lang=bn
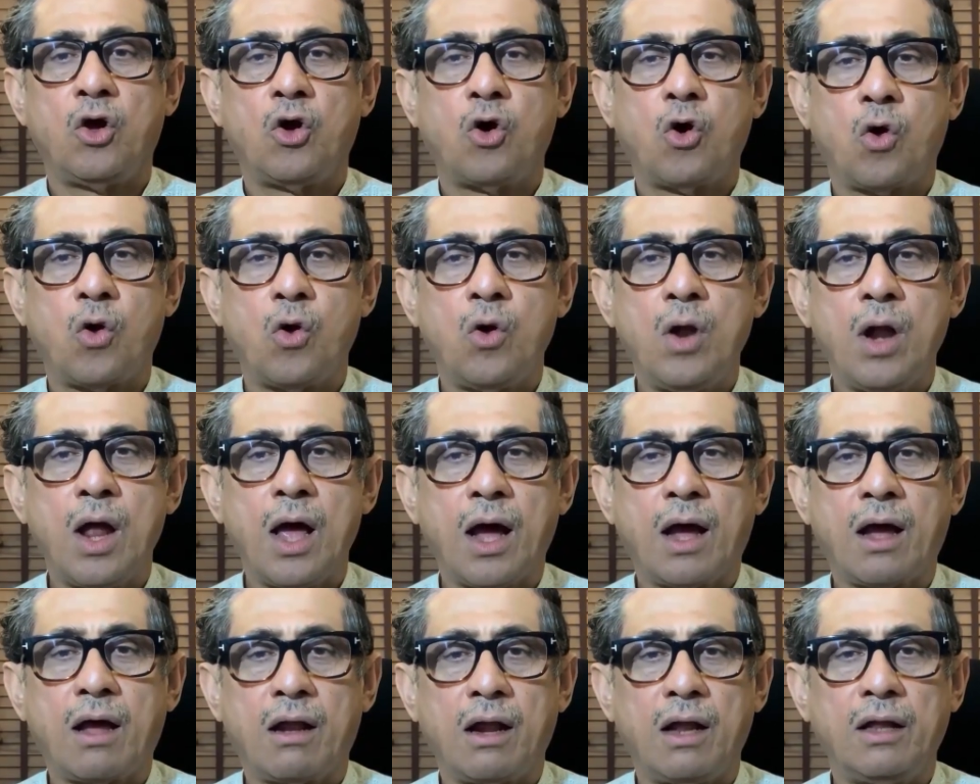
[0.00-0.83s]
করোনা
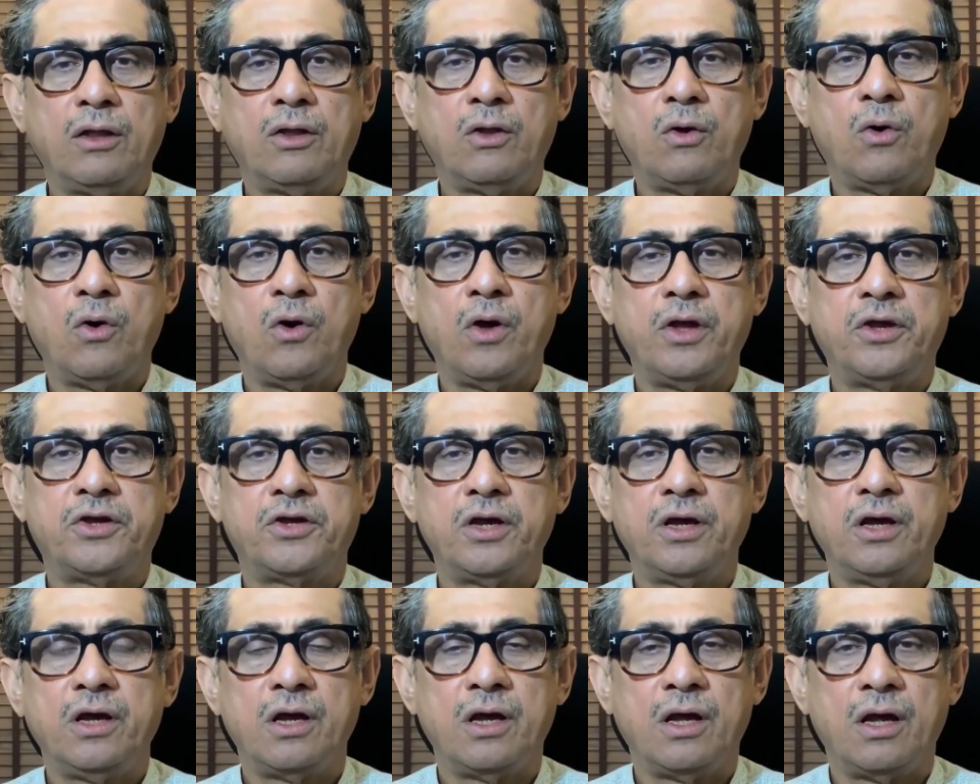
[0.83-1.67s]
আক্রান্ত
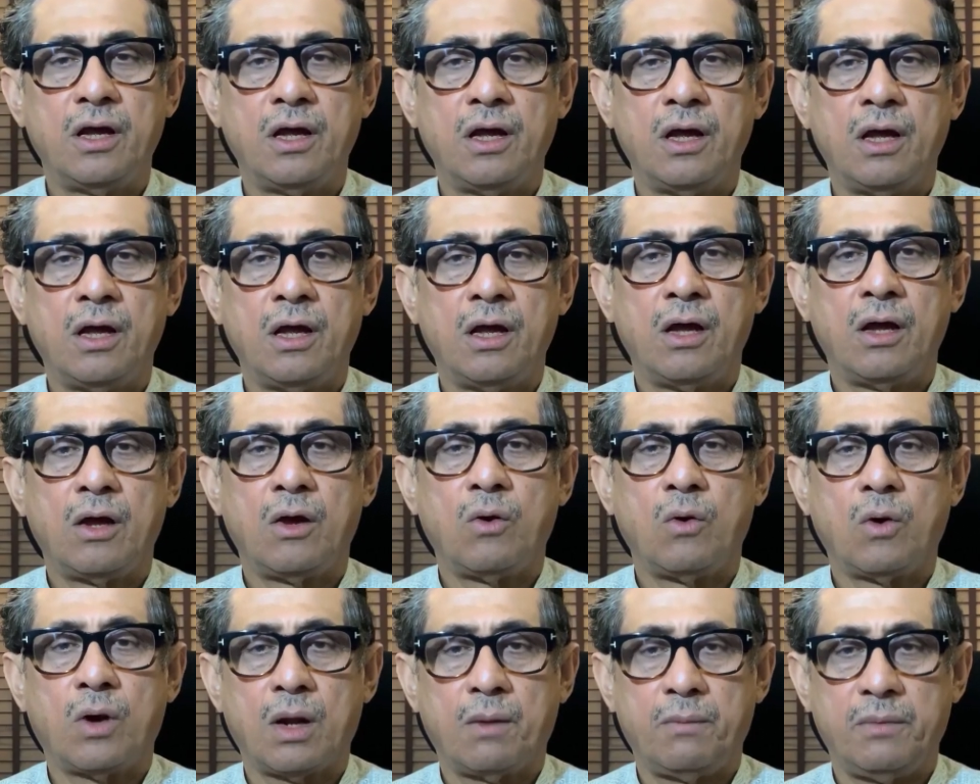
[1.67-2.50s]
হয়েছে
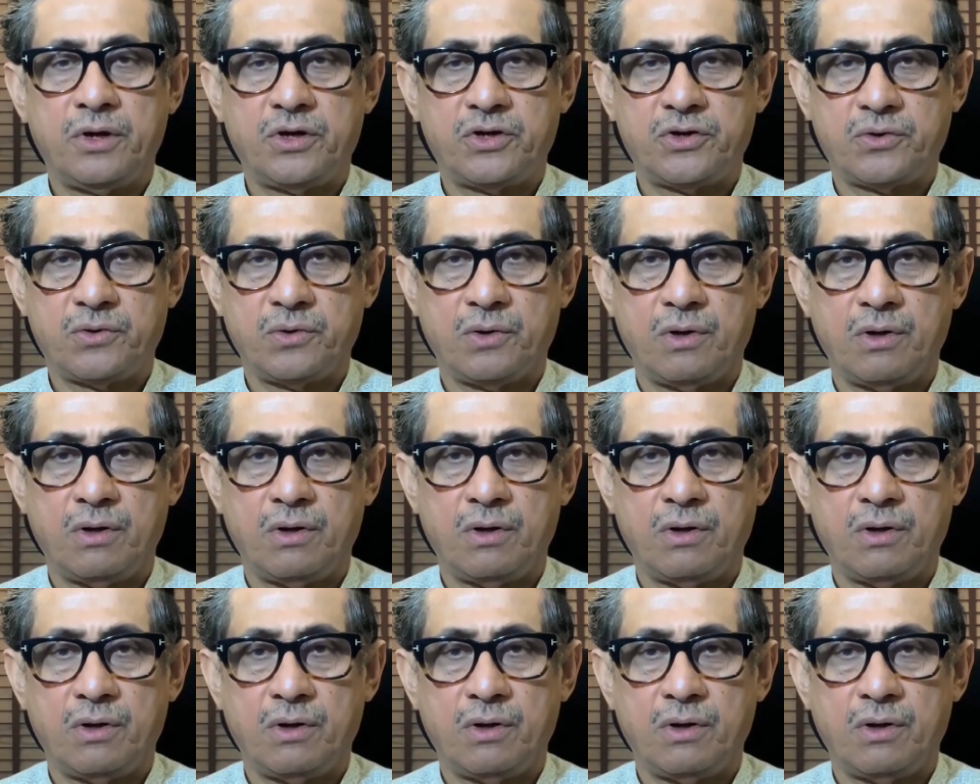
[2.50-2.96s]
গোটা বিশ্ব